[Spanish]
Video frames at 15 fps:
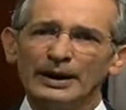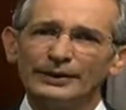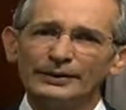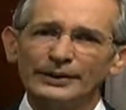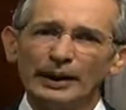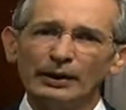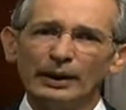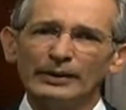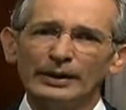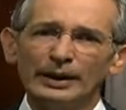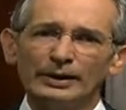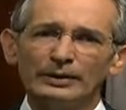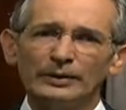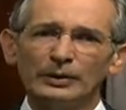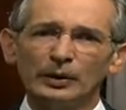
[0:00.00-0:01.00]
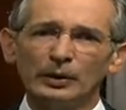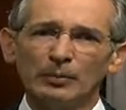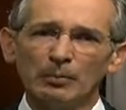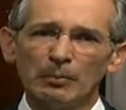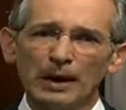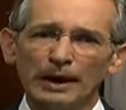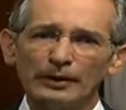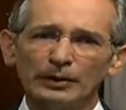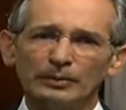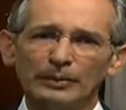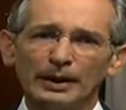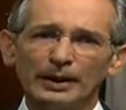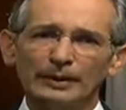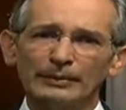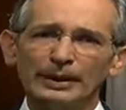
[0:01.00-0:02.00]
He estado atento y comparto
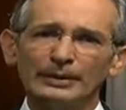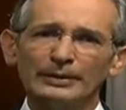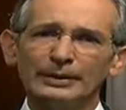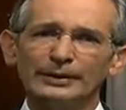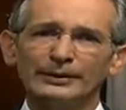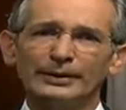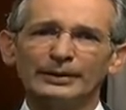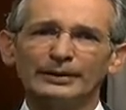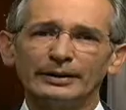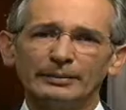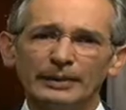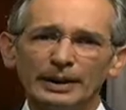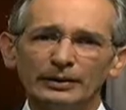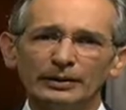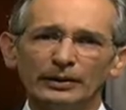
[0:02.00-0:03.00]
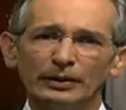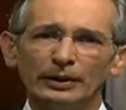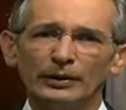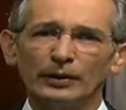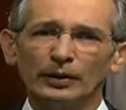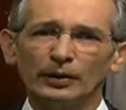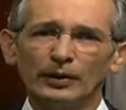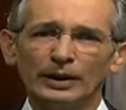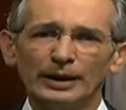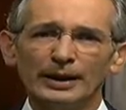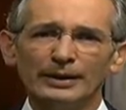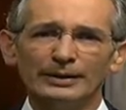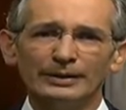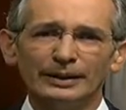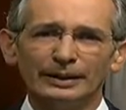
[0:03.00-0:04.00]
plenamente el sentimiento de dolor
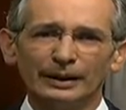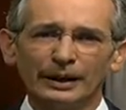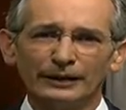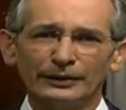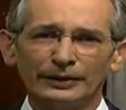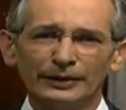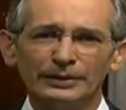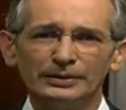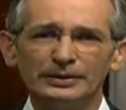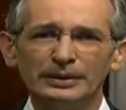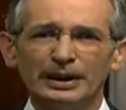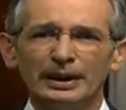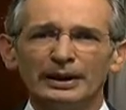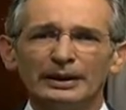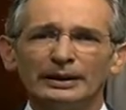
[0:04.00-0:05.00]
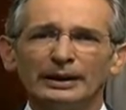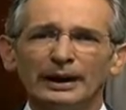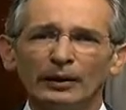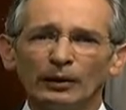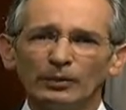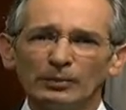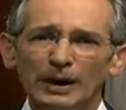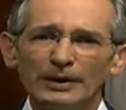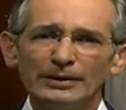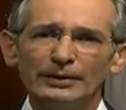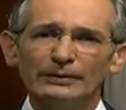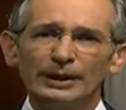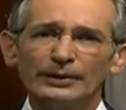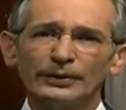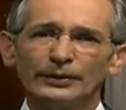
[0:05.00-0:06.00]
e indignación que los más
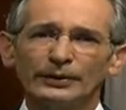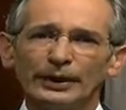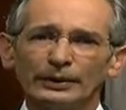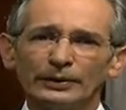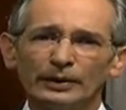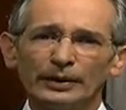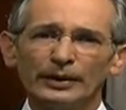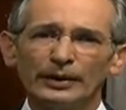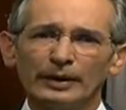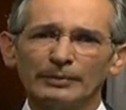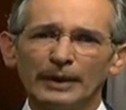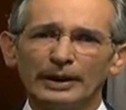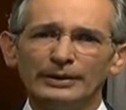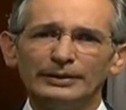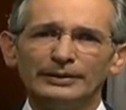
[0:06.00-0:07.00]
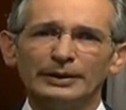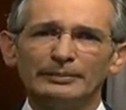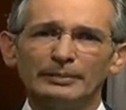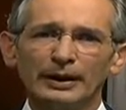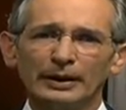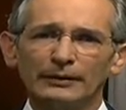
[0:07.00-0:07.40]
diversos sectores del país han